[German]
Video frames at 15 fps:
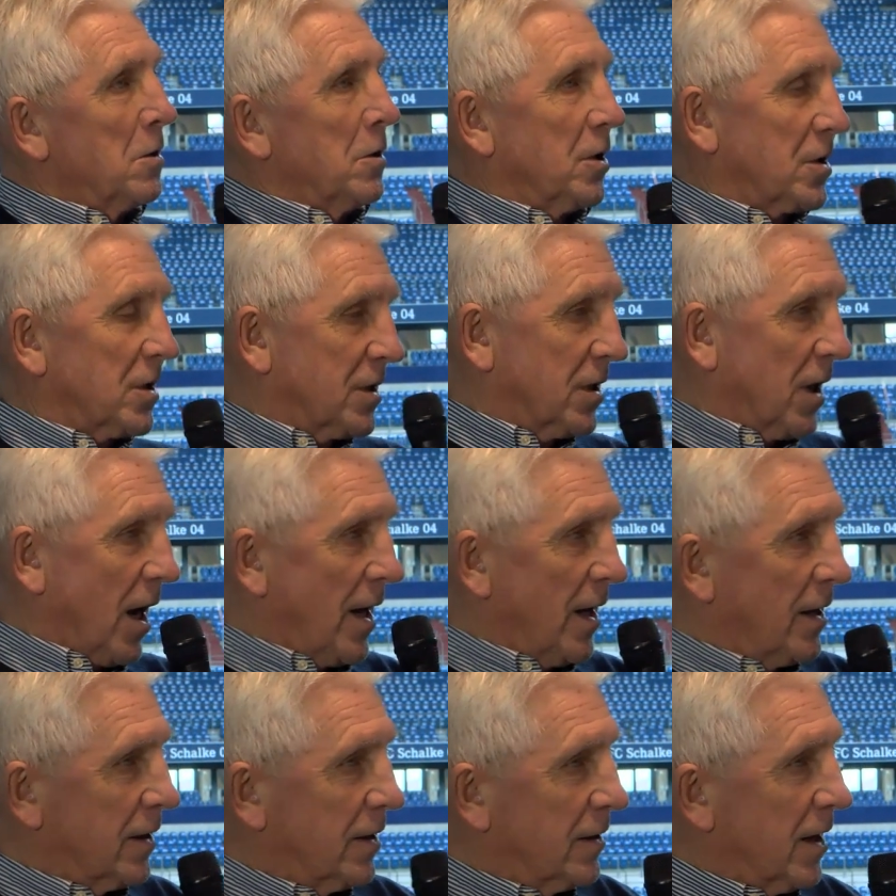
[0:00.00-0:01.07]
Das
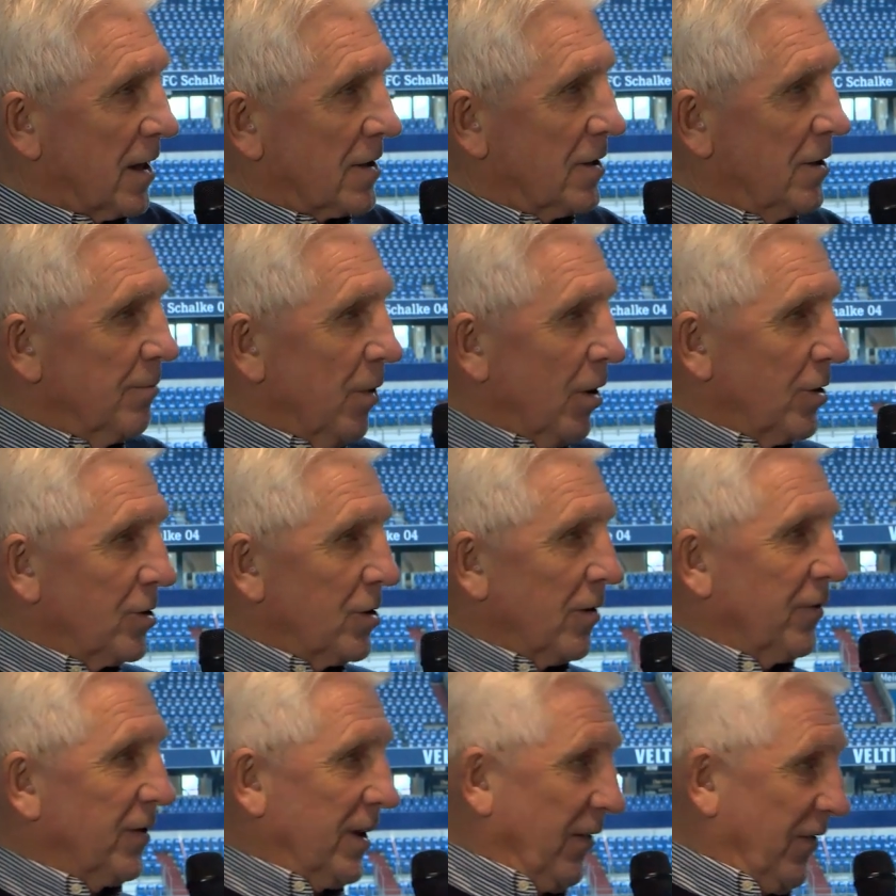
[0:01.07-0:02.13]
zeigt, dass die
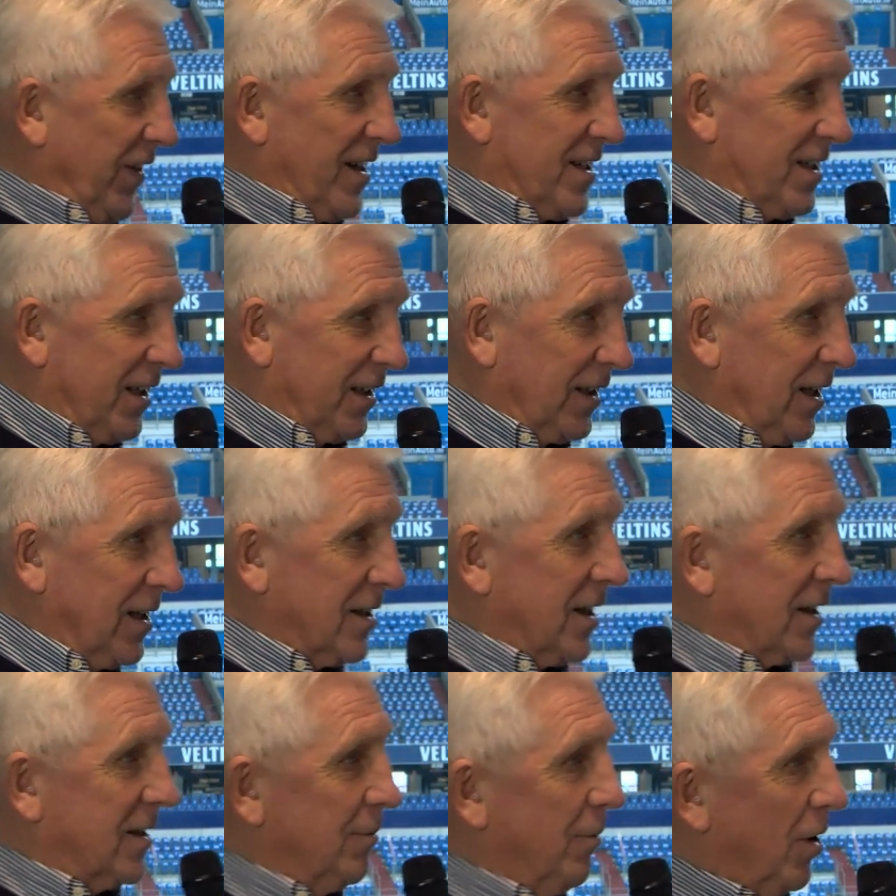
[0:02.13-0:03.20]
Mannschaft gefestigt ist,
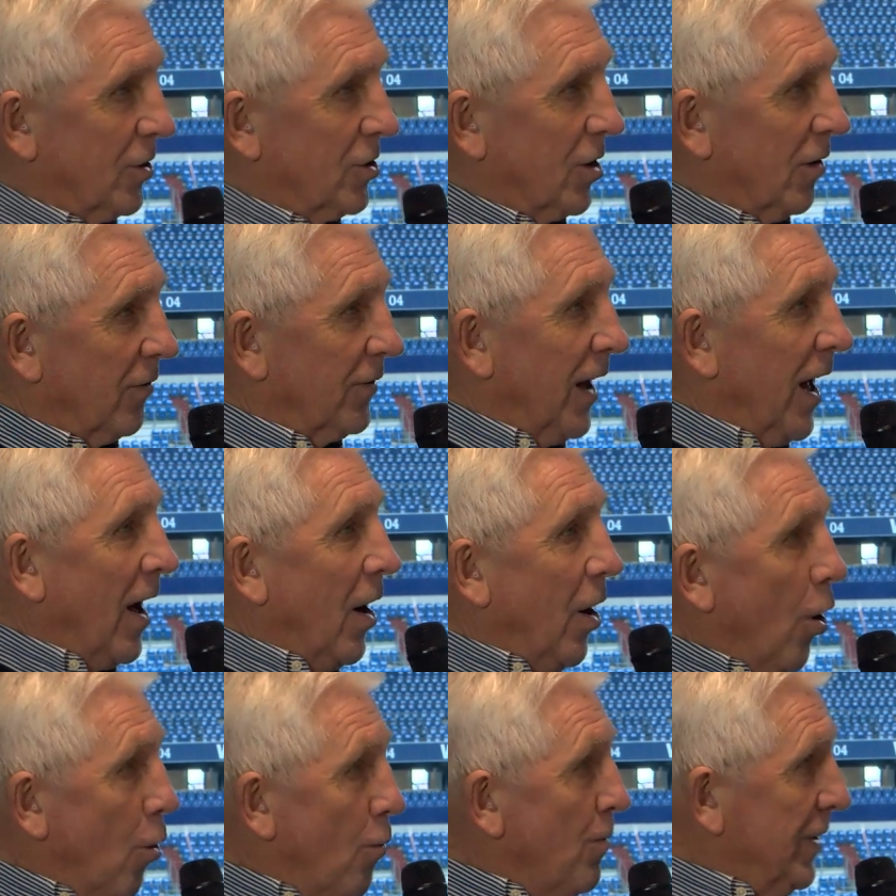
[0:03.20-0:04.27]
dass die Mannschaft
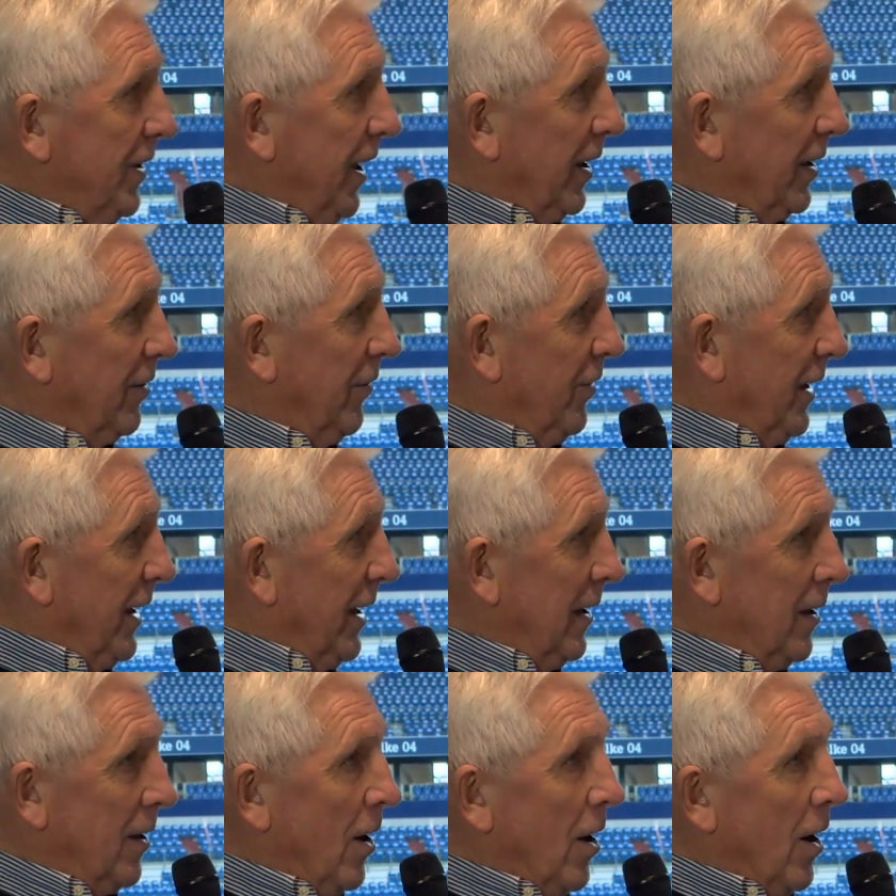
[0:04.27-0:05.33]
unbedingt
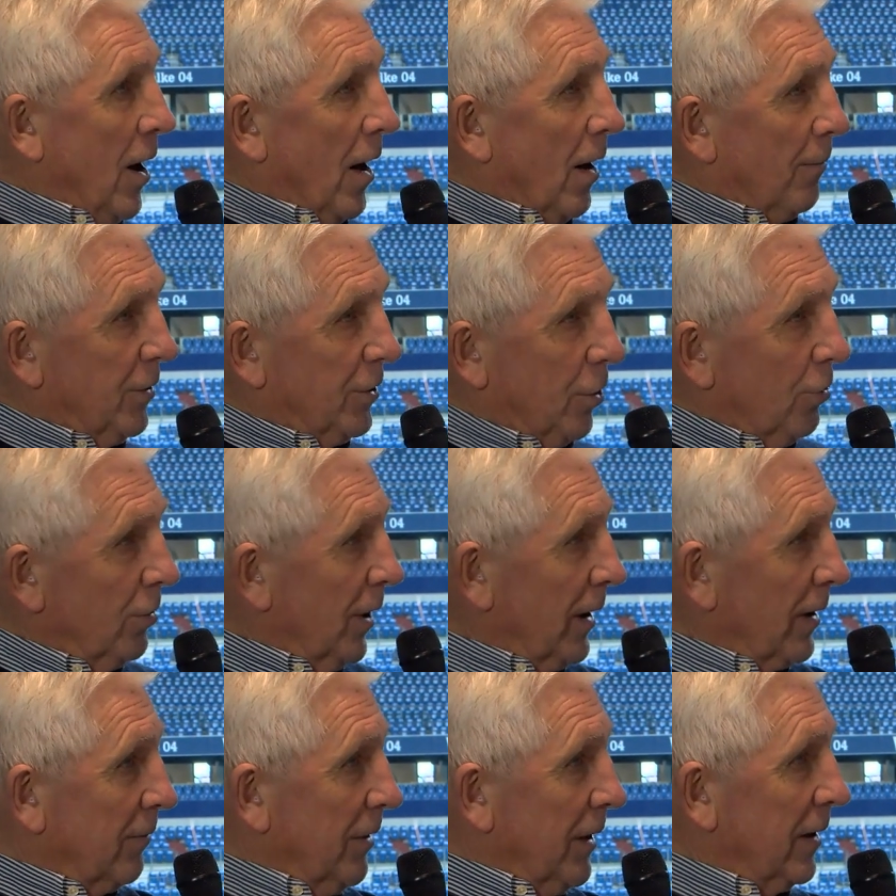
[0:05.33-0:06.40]
will, mit
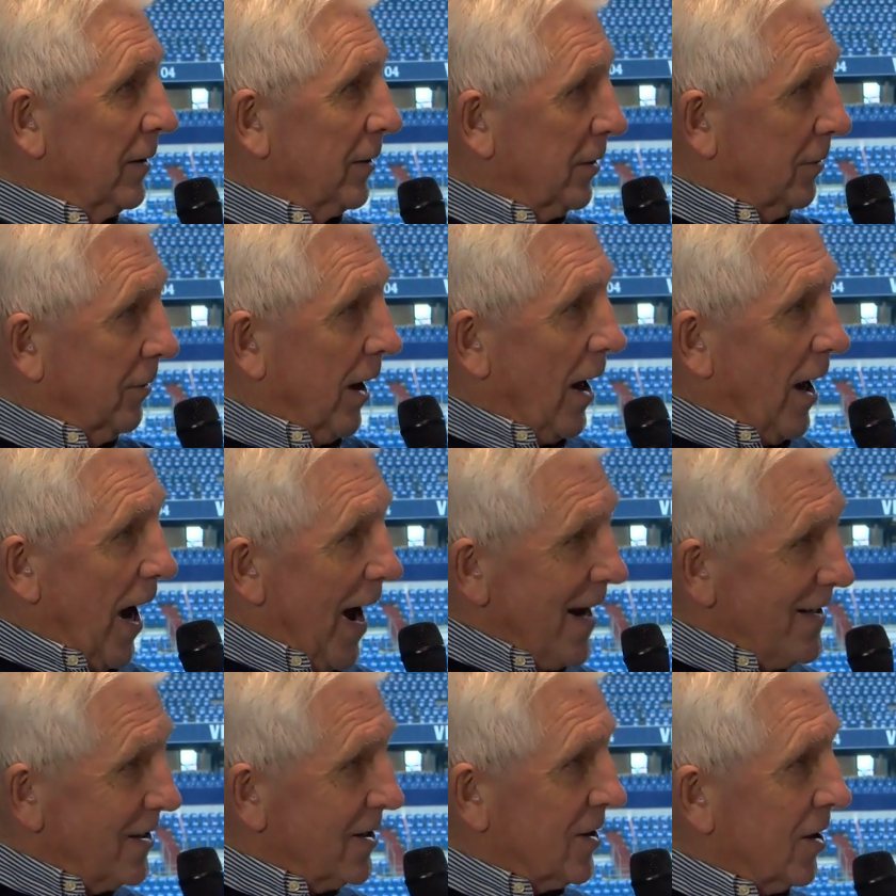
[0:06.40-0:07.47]
unbedingt Willen äh,
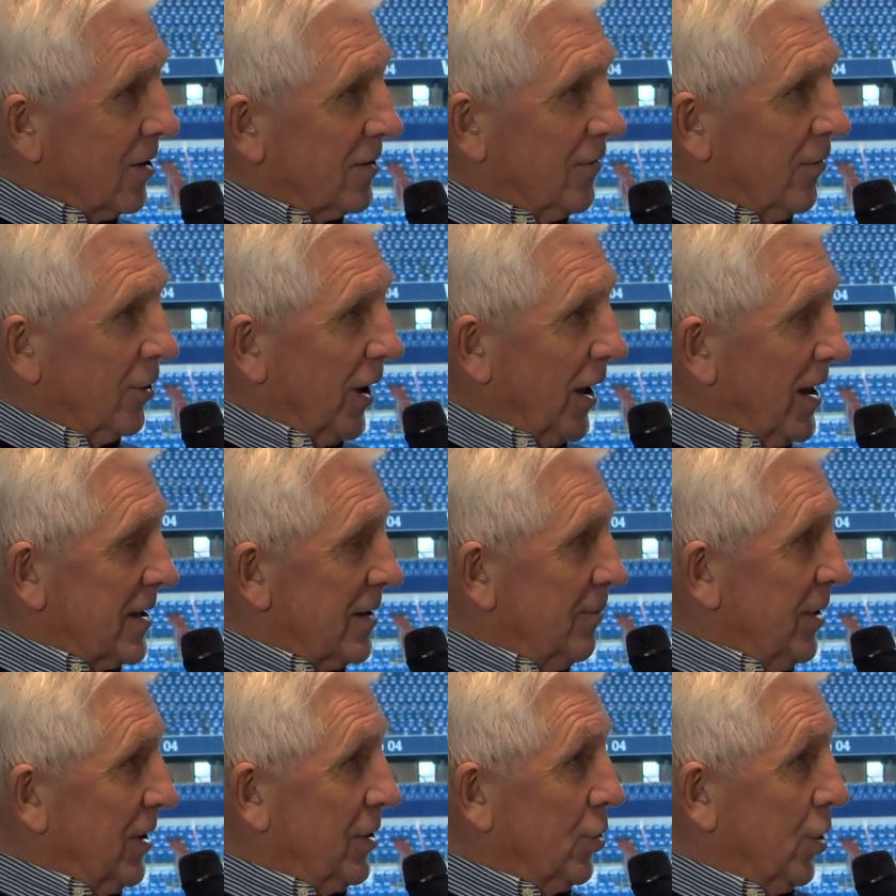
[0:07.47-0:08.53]
Einsatz von der
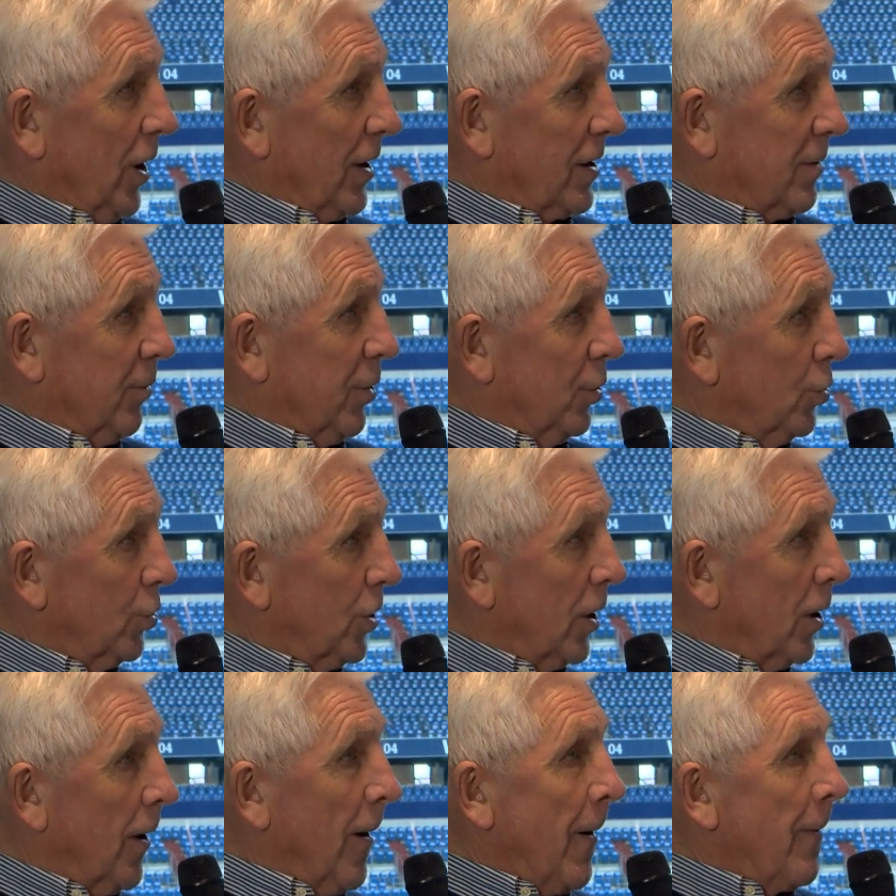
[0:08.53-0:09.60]
ersten bis zur letzten
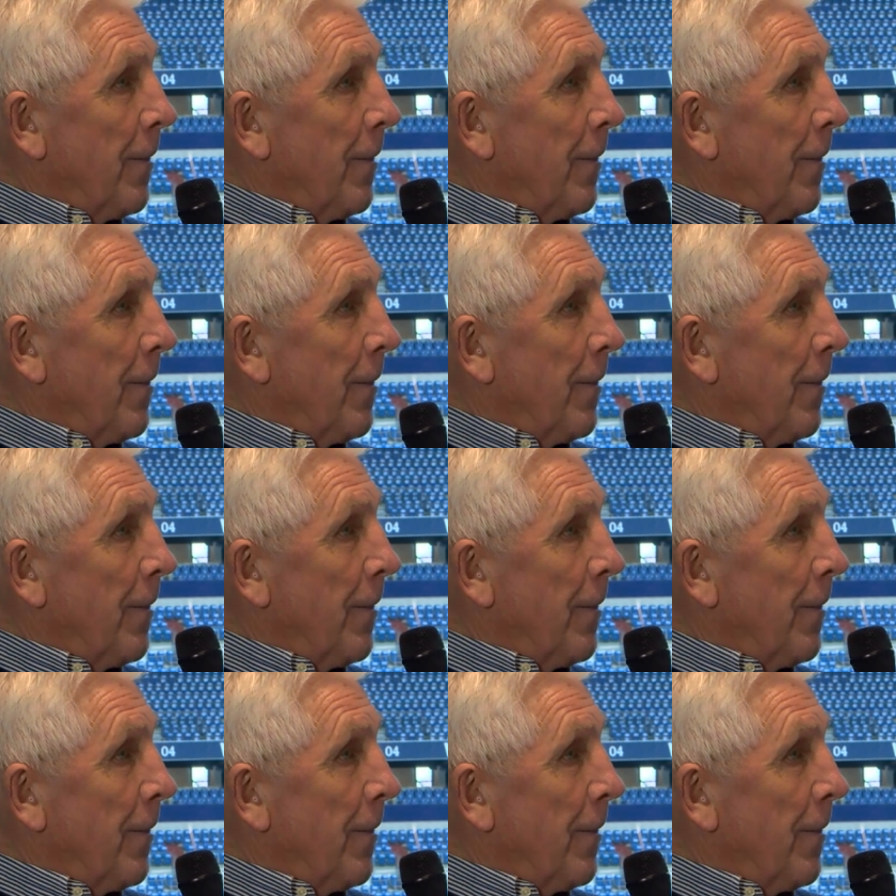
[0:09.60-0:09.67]
Minute.